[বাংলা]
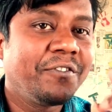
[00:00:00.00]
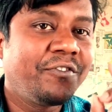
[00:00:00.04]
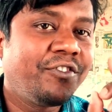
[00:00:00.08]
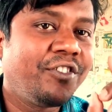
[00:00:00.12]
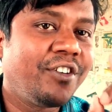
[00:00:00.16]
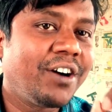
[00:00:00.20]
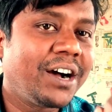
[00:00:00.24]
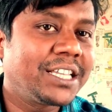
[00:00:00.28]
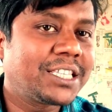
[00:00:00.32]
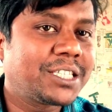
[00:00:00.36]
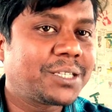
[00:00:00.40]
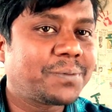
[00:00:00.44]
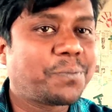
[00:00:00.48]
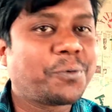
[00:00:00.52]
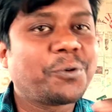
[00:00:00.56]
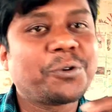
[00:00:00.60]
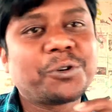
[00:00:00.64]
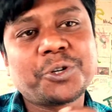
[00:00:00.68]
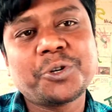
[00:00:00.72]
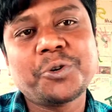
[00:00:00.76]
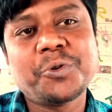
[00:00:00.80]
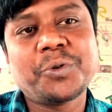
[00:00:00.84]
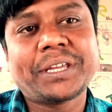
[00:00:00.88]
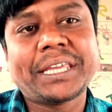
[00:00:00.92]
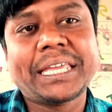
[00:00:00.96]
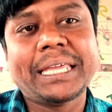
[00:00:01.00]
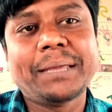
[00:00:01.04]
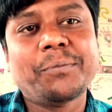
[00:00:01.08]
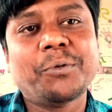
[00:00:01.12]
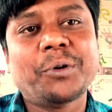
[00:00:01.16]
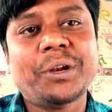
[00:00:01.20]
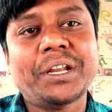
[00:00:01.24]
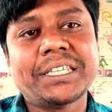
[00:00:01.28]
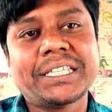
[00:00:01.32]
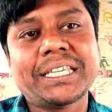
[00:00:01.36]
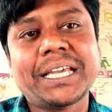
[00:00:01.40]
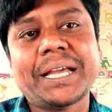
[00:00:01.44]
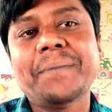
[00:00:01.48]
ফার্স্ট প্রশ্ন কি
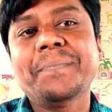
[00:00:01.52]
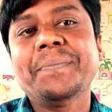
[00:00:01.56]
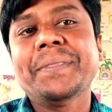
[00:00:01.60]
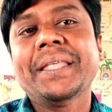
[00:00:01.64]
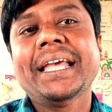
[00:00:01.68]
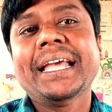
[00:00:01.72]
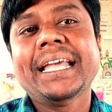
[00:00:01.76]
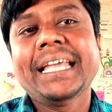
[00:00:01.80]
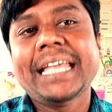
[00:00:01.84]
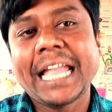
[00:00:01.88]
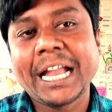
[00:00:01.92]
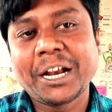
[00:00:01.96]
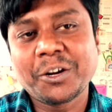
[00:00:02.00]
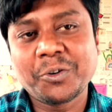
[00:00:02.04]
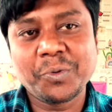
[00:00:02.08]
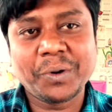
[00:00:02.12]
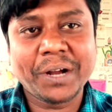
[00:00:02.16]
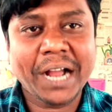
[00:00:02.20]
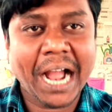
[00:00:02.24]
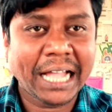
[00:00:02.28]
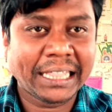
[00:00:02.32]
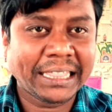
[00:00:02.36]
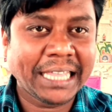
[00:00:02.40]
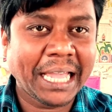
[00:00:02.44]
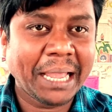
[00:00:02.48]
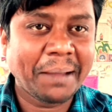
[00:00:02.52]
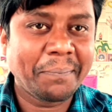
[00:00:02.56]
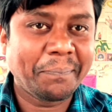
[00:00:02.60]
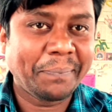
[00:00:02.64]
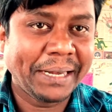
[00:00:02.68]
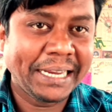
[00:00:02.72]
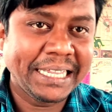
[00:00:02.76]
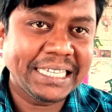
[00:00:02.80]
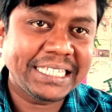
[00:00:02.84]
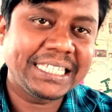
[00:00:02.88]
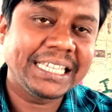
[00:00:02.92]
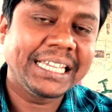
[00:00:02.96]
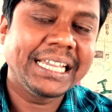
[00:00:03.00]
বলেছে একটু খাতায়
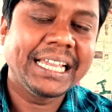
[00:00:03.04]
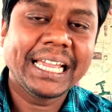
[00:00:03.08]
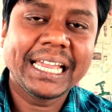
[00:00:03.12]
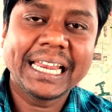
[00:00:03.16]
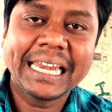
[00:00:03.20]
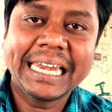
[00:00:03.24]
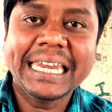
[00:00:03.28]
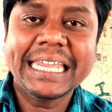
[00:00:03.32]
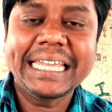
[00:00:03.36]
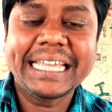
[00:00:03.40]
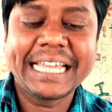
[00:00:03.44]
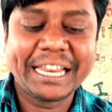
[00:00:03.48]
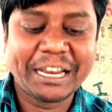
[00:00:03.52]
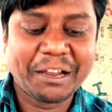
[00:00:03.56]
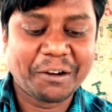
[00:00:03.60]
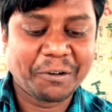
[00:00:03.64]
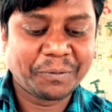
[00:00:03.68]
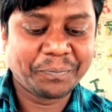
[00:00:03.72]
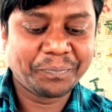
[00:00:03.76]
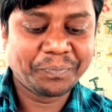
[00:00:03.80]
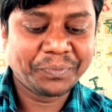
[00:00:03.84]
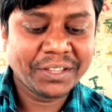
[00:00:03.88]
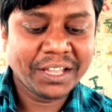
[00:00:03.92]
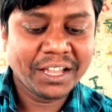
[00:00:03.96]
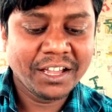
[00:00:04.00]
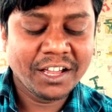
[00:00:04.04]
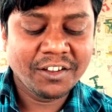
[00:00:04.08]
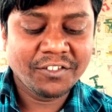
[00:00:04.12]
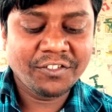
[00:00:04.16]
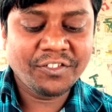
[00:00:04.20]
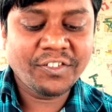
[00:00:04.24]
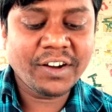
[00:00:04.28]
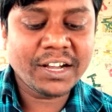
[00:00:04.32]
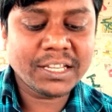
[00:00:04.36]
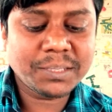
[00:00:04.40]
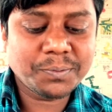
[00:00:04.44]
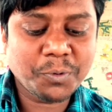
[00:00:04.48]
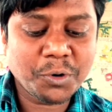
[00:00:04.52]
প্লিজ লিখে নাও
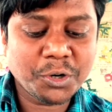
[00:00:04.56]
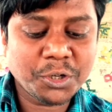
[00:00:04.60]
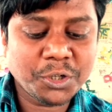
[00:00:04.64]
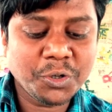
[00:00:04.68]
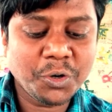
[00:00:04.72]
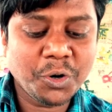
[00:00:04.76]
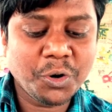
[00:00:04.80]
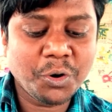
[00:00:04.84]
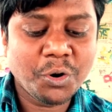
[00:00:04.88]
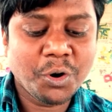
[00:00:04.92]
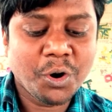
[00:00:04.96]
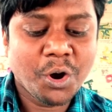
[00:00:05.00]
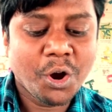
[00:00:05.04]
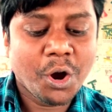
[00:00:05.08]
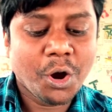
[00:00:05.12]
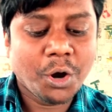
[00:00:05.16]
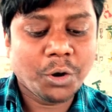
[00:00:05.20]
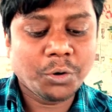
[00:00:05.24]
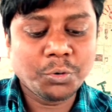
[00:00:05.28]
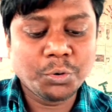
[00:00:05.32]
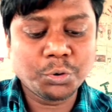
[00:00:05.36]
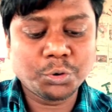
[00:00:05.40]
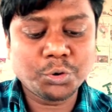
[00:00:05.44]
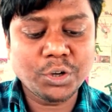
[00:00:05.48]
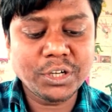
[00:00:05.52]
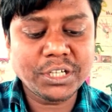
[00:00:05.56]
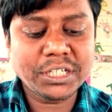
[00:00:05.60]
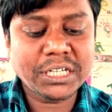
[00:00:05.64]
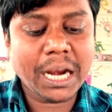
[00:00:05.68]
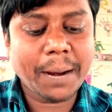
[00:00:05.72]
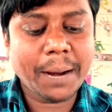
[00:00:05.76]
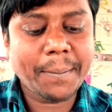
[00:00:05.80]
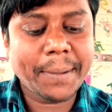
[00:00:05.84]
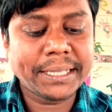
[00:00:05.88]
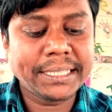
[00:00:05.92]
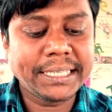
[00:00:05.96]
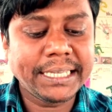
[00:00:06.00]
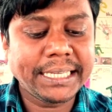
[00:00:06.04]
ফার্স্ট প্রশ্ন নতুন
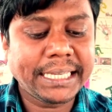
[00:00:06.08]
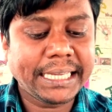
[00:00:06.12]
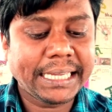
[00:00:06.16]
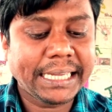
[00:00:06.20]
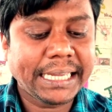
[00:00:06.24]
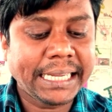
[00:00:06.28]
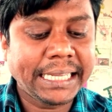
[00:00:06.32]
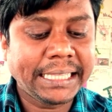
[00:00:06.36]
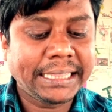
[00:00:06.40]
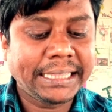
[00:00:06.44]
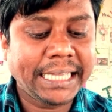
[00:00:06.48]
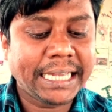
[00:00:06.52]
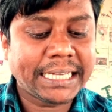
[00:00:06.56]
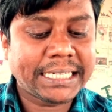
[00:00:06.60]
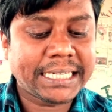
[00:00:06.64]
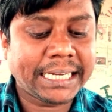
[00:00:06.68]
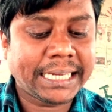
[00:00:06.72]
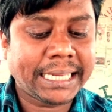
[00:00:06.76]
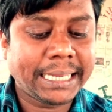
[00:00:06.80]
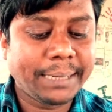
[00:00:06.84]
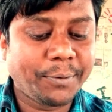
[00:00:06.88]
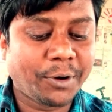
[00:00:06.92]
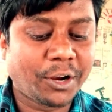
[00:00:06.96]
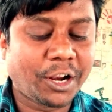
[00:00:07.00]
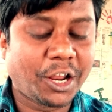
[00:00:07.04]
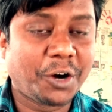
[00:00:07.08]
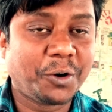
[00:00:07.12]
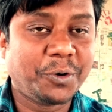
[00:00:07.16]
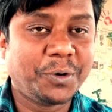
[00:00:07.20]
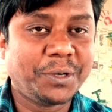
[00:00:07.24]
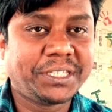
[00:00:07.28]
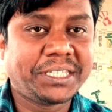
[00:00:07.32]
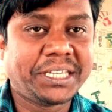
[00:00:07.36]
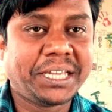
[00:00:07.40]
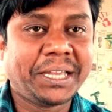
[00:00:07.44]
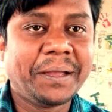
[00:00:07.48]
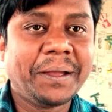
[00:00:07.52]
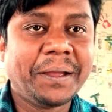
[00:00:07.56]
সামাজিক ইতিহাসে কি বলা
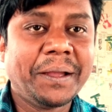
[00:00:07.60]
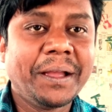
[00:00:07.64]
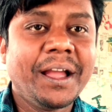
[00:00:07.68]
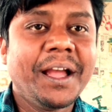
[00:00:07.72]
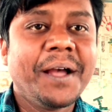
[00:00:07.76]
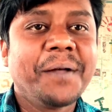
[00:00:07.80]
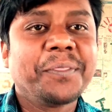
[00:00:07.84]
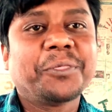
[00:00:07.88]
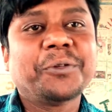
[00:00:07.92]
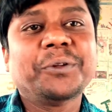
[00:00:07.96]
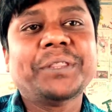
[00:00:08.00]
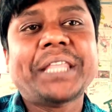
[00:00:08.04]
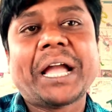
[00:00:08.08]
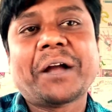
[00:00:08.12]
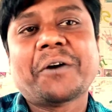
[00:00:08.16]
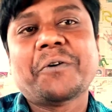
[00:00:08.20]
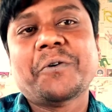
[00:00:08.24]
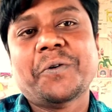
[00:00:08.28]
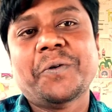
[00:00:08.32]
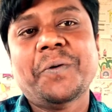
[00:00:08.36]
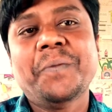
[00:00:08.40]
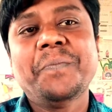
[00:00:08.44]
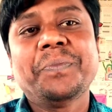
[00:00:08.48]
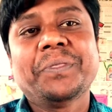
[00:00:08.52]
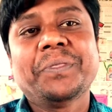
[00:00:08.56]
হয়েছে তো দেখো